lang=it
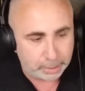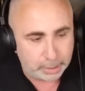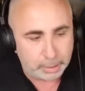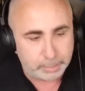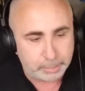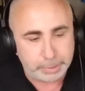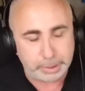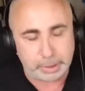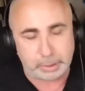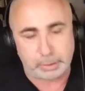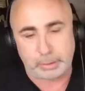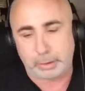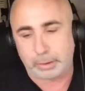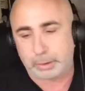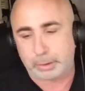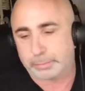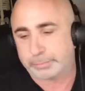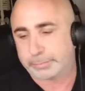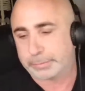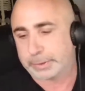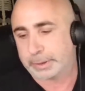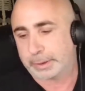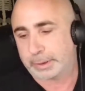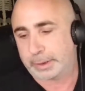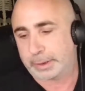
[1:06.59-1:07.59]
però
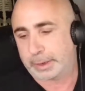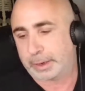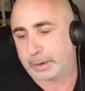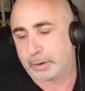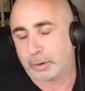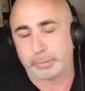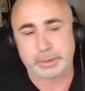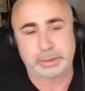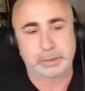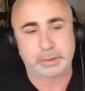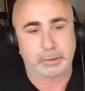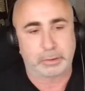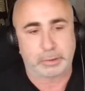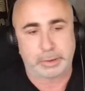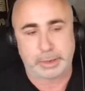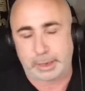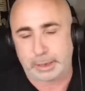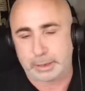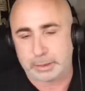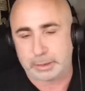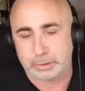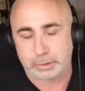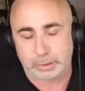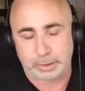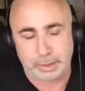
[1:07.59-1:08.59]
eh, è come scroccare
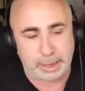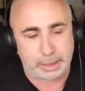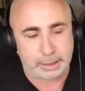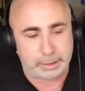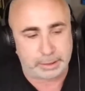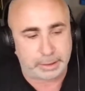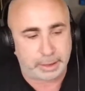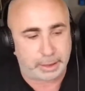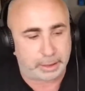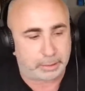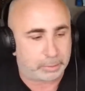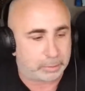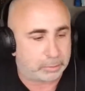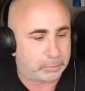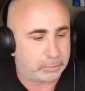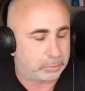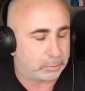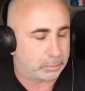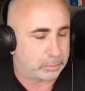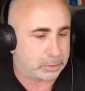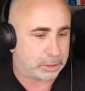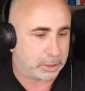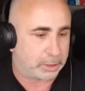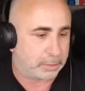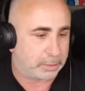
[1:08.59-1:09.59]
il giornale, dai, qualcuno
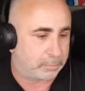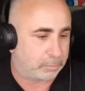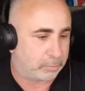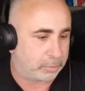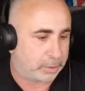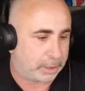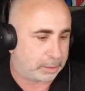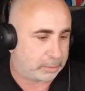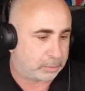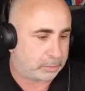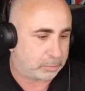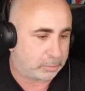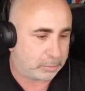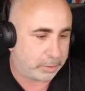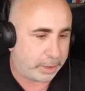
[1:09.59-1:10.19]
ci ha lavorato.